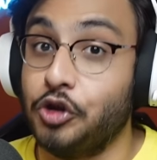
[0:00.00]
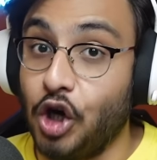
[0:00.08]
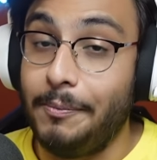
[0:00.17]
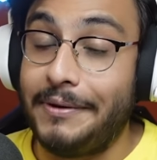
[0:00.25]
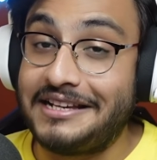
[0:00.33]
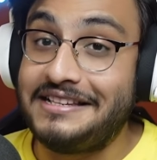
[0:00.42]

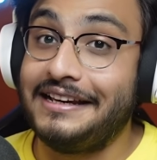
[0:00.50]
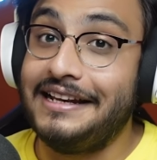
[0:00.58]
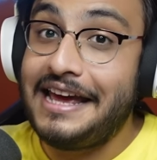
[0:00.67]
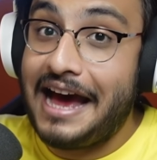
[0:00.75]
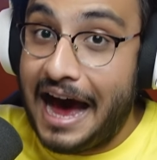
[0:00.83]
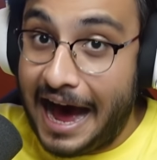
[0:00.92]
तो
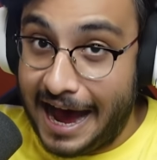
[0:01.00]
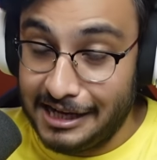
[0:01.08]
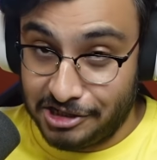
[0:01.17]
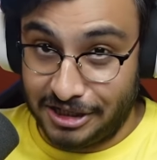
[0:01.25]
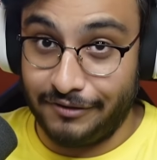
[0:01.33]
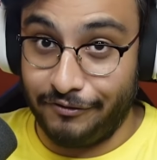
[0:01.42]
बेसिकली
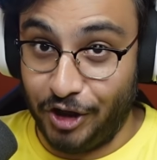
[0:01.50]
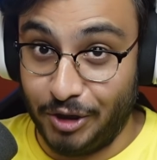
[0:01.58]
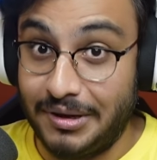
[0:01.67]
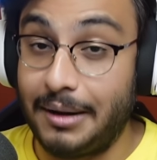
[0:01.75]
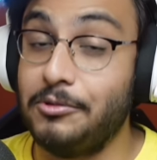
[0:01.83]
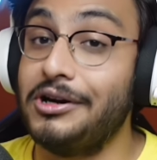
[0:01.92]
आज के वीडियो
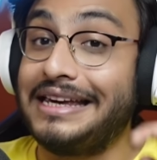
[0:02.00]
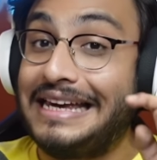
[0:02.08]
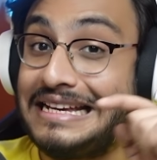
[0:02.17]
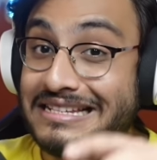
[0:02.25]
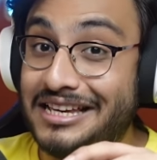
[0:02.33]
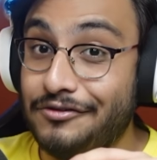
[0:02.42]
में हम लोग
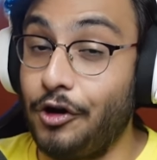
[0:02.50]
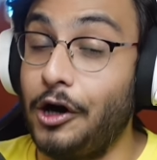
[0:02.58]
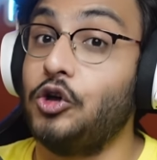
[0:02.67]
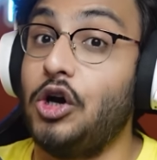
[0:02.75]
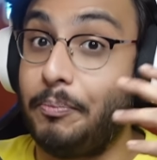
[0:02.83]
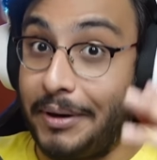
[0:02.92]
इसी
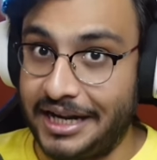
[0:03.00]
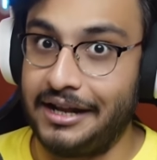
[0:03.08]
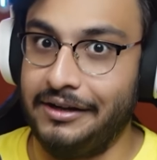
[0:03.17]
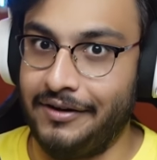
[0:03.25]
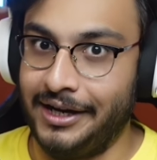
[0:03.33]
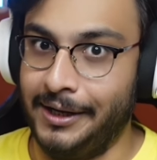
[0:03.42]
वॉल को
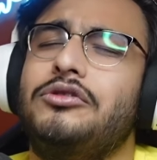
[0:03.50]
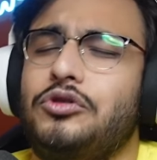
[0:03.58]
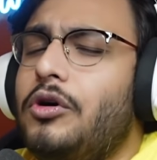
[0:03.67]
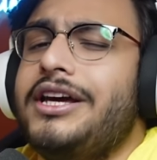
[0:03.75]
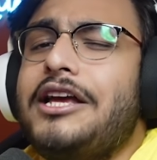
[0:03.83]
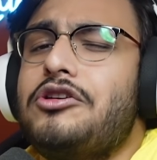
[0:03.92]
बनाने वाले
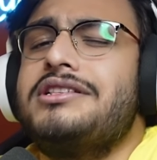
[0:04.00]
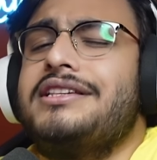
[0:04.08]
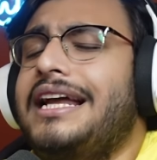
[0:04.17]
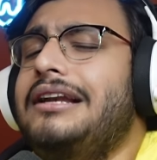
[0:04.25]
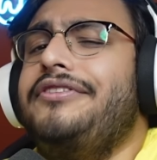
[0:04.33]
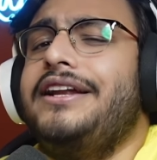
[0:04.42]
तो ये जो
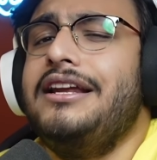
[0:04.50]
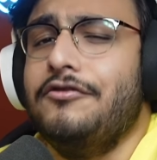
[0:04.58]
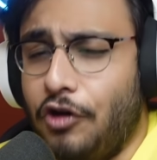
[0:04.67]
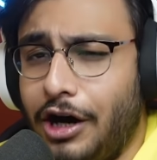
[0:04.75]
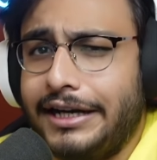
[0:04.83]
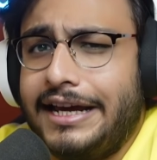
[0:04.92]
सेल्फ हीलिंग
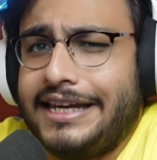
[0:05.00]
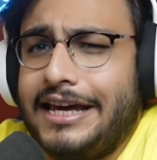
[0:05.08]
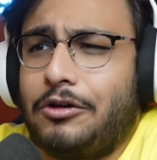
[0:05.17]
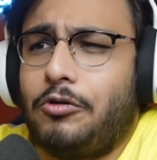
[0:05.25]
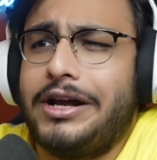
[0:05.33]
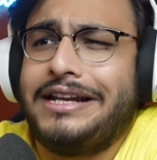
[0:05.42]
वॉल है ये
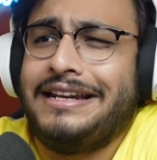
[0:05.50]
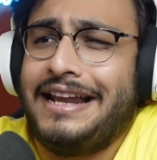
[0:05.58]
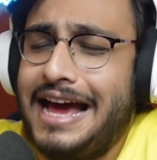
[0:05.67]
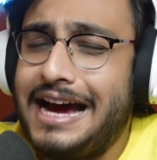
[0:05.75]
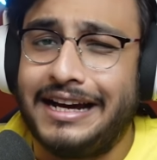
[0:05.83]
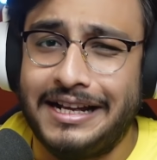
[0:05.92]
कोई
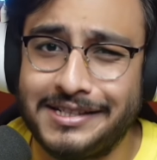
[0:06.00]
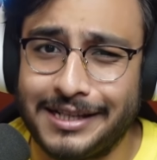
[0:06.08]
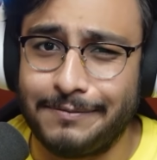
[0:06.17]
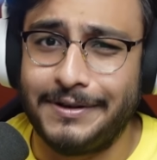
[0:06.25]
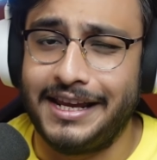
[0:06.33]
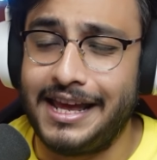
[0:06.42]
नया
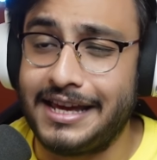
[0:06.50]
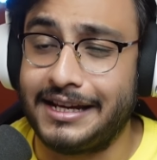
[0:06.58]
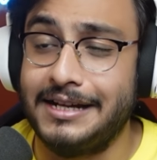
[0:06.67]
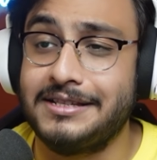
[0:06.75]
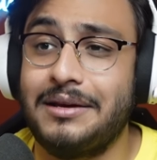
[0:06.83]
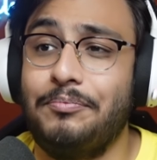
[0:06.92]
कंसेप्ट नहीं है ये
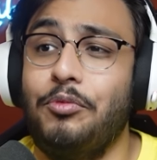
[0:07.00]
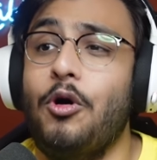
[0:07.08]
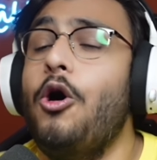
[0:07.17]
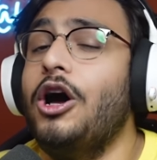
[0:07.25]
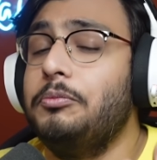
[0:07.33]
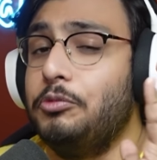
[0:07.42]
कंसेप्ट
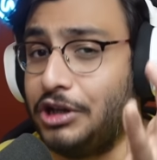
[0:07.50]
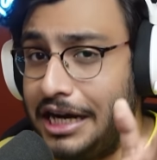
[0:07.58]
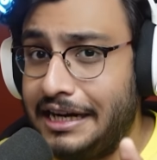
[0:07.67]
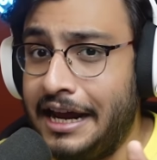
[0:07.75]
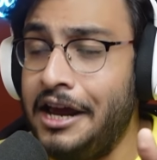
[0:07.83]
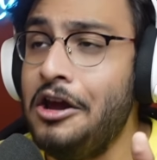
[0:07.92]
बहुत
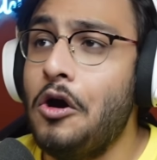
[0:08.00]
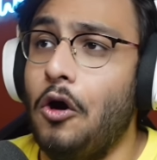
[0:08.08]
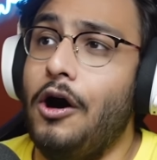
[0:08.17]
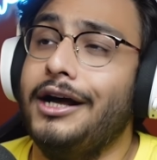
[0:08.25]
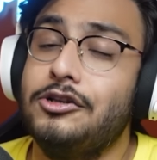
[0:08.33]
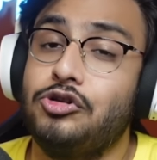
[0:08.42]
पुराना है
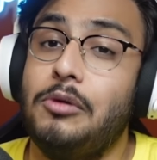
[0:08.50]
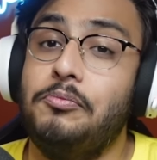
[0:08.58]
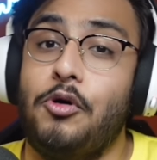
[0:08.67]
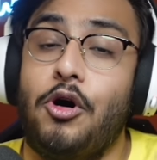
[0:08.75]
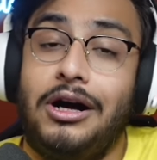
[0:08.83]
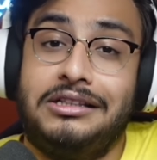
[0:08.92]
और इसको
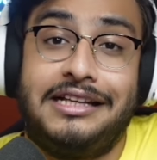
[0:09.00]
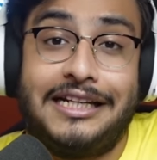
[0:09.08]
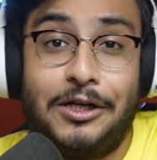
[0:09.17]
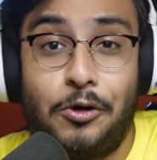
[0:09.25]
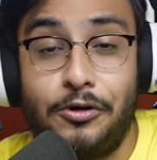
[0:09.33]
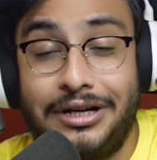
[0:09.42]
बहुत
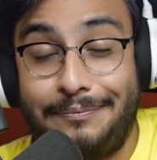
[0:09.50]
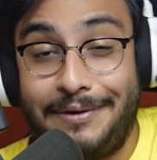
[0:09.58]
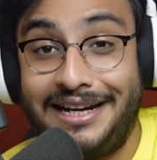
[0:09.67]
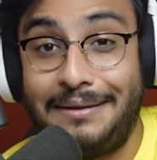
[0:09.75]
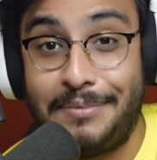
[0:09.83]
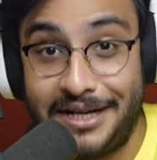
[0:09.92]
सारे लोगों ने
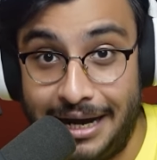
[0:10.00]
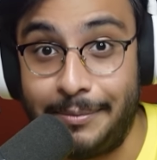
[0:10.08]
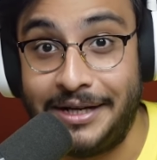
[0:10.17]
पहले बना भी